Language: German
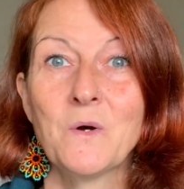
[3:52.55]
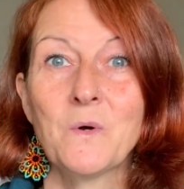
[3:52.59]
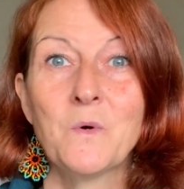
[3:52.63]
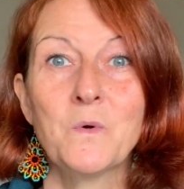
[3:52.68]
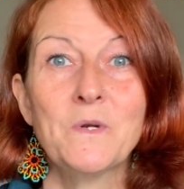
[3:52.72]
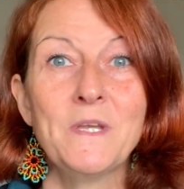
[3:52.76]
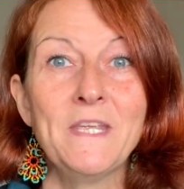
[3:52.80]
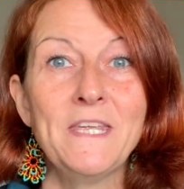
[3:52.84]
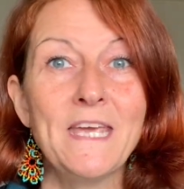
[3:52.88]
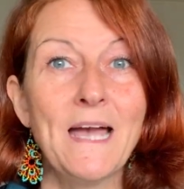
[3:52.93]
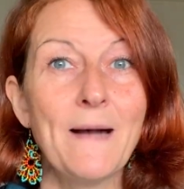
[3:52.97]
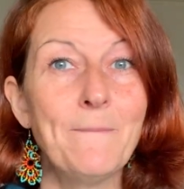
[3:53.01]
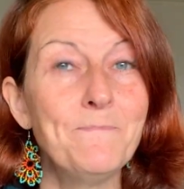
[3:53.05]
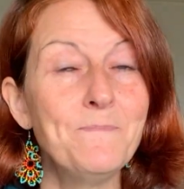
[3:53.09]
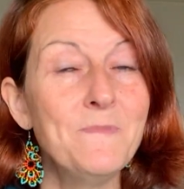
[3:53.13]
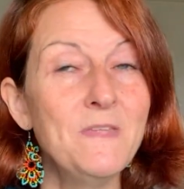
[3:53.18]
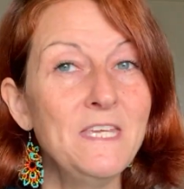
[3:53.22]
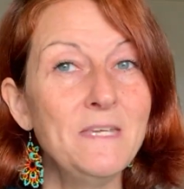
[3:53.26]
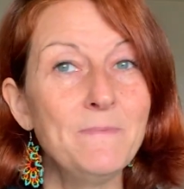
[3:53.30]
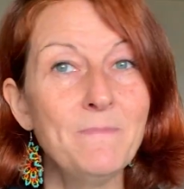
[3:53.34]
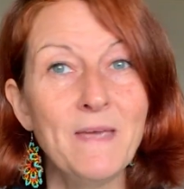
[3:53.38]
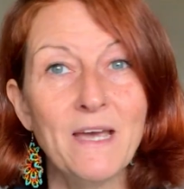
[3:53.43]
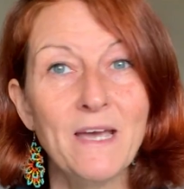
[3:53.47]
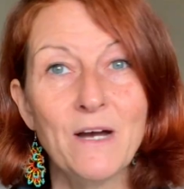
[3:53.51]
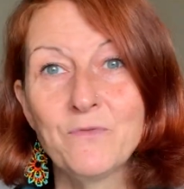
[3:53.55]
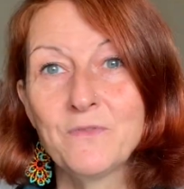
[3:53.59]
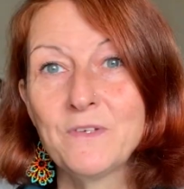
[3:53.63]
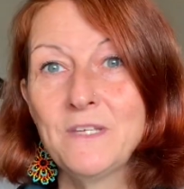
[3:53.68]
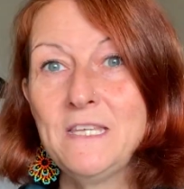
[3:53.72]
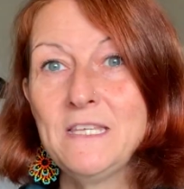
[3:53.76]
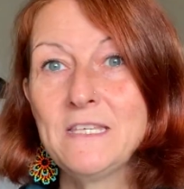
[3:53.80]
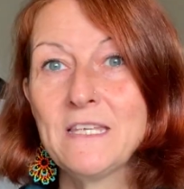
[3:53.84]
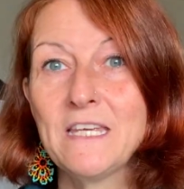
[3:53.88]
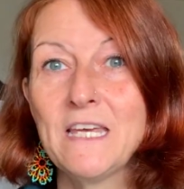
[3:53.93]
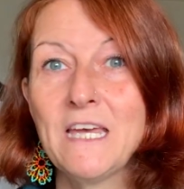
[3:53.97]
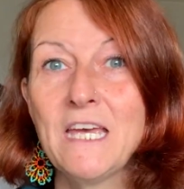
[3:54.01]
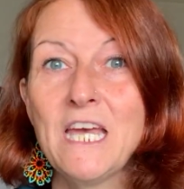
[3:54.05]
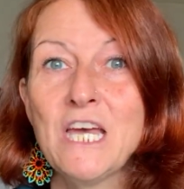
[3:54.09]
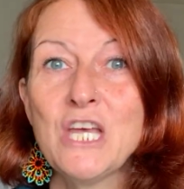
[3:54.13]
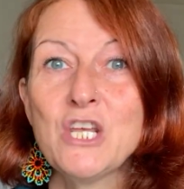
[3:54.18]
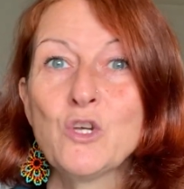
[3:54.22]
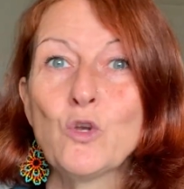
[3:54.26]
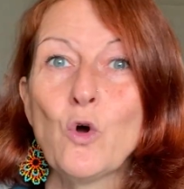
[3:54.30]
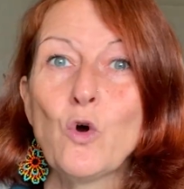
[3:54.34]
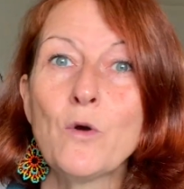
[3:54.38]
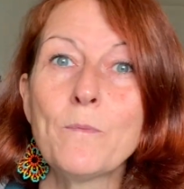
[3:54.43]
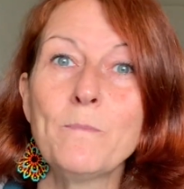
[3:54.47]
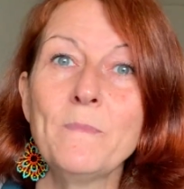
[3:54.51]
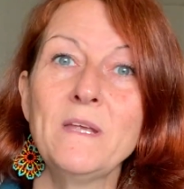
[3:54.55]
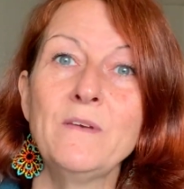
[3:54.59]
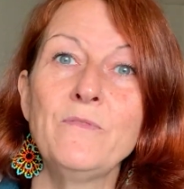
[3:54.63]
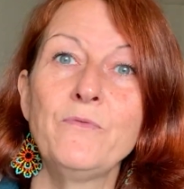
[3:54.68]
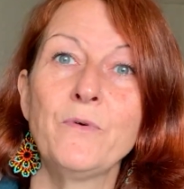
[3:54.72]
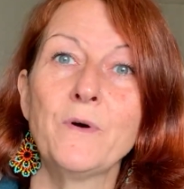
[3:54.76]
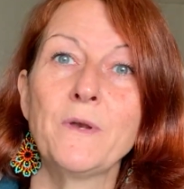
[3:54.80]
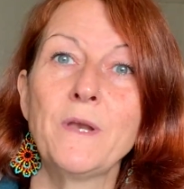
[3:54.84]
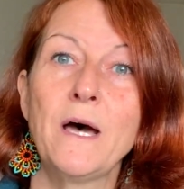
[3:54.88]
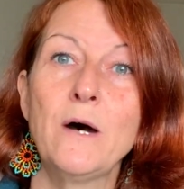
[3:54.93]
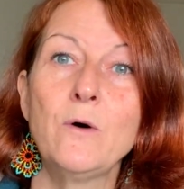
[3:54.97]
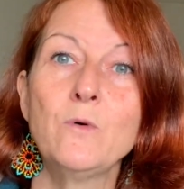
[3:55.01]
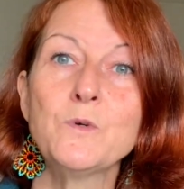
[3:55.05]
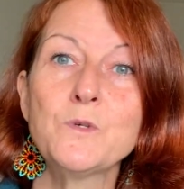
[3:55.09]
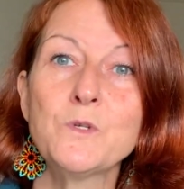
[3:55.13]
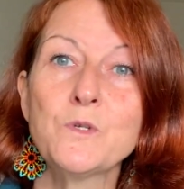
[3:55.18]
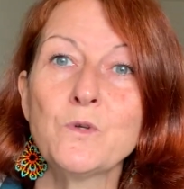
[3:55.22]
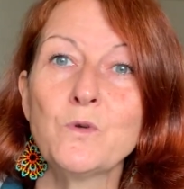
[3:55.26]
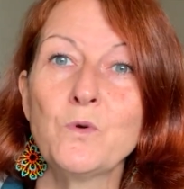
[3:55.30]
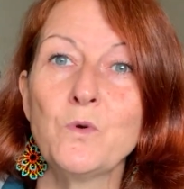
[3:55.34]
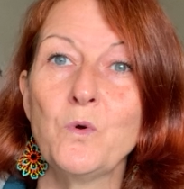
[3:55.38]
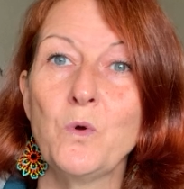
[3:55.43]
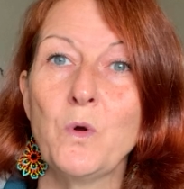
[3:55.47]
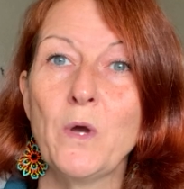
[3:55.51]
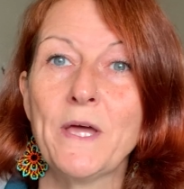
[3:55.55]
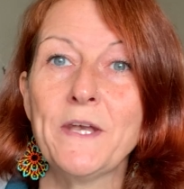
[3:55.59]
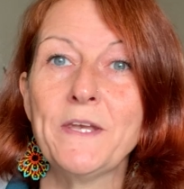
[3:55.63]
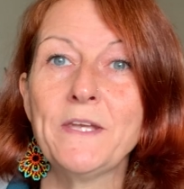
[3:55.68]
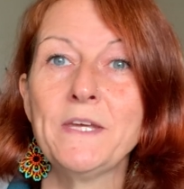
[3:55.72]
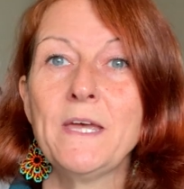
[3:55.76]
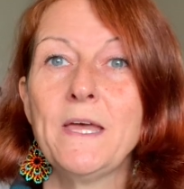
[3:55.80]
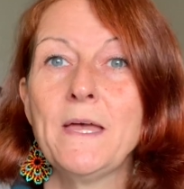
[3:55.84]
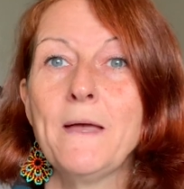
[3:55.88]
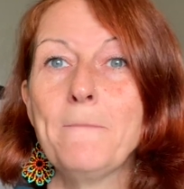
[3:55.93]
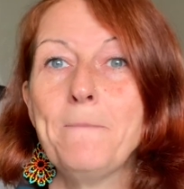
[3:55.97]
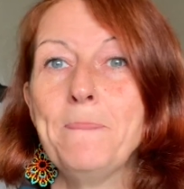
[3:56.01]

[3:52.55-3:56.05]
Und ich habe nicht mehr auf diese Dogmen von außen gehört.